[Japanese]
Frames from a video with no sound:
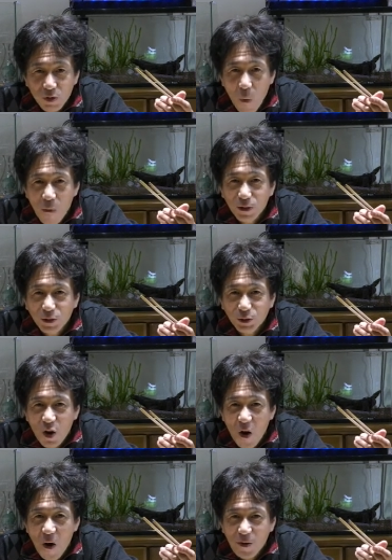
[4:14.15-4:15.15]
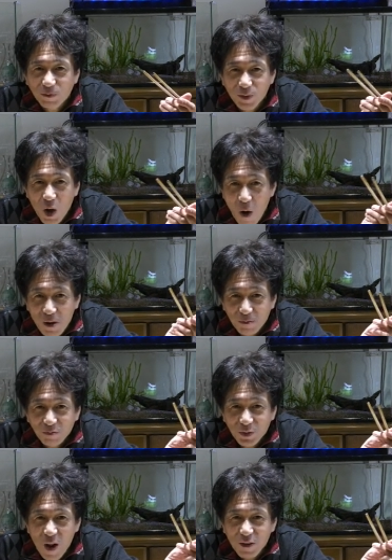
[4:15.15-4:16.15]
おいし
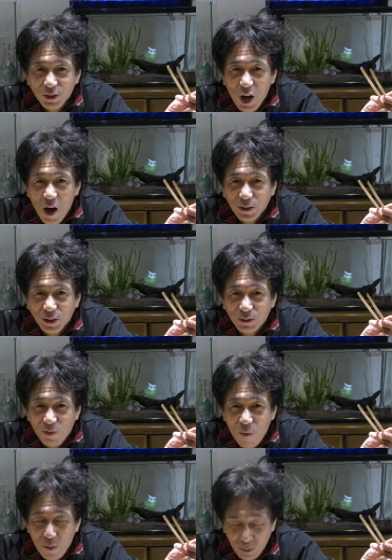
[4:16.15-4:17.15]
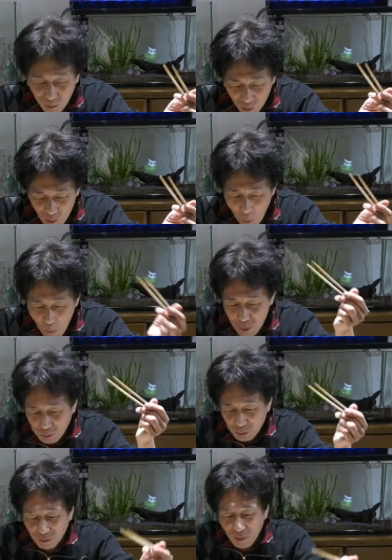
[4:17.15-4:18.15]
い。いける。うん。
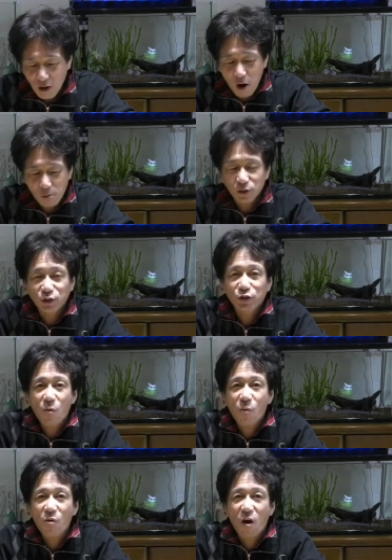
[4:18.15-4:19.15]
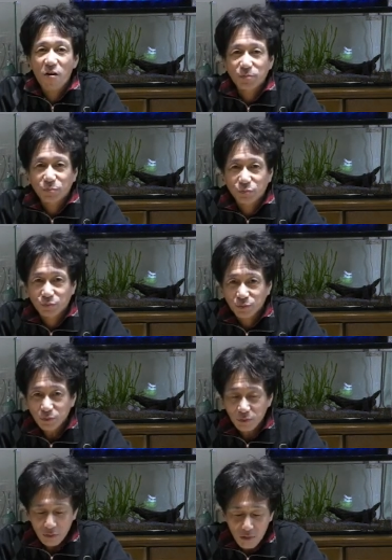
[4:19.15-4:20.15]
あ、めっちゃうま
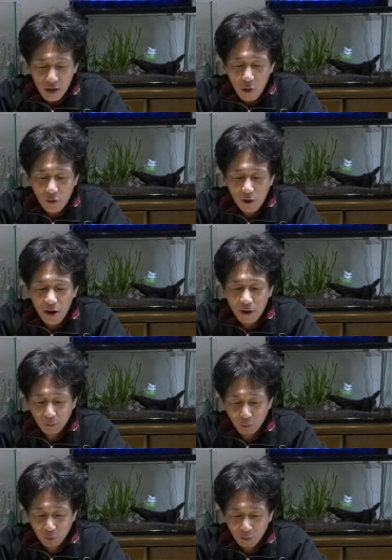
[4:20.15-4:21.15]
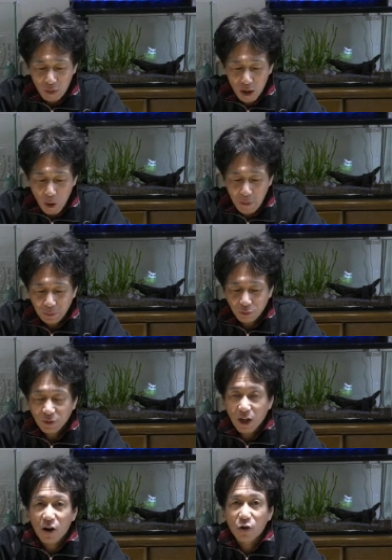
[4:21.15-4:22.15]
い。これ、
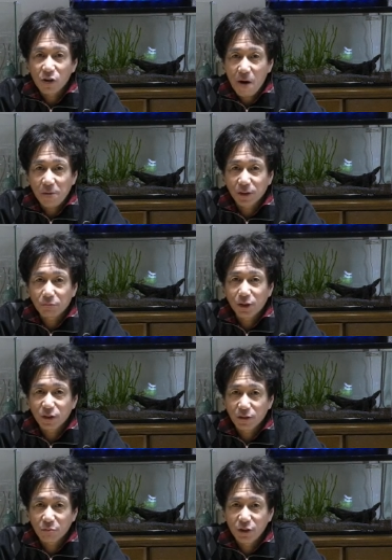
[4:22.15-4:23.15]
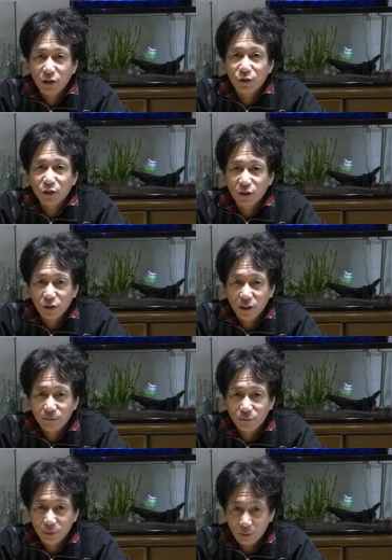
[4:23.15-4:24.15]
あのね、やっぱりね、ビール入れる。
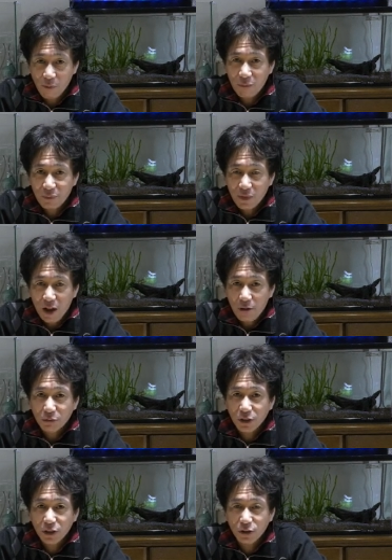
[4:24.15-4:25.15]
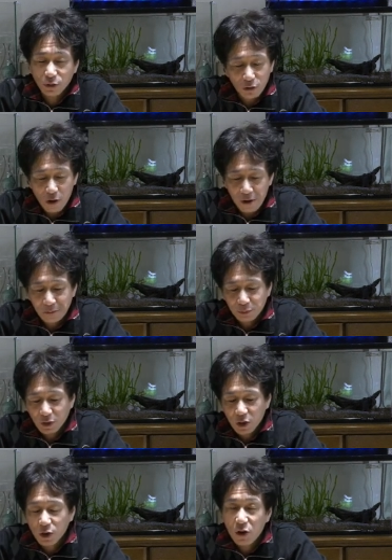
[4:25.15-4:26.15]
うん。ビールと、
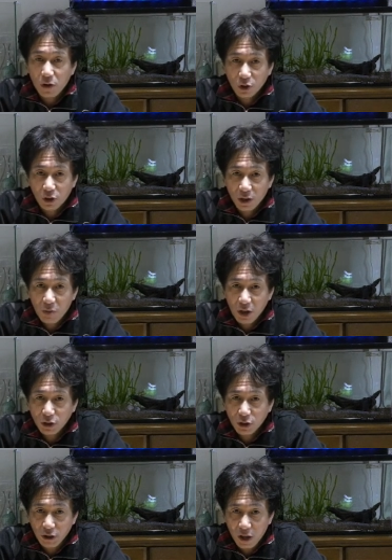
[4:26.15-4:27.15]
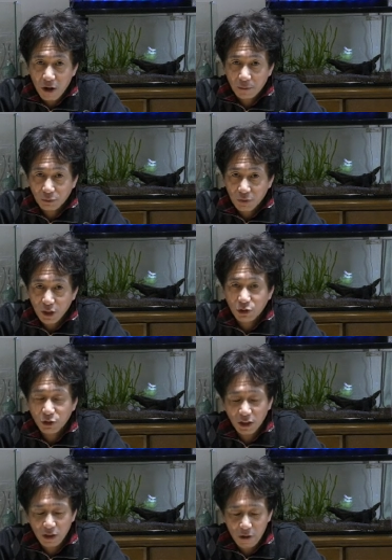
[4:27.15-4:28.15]
この海苔巻きチキン、めっ
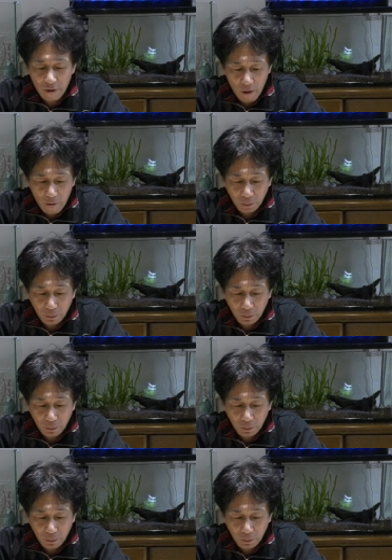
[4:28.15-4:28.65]
ちゃいけるよ。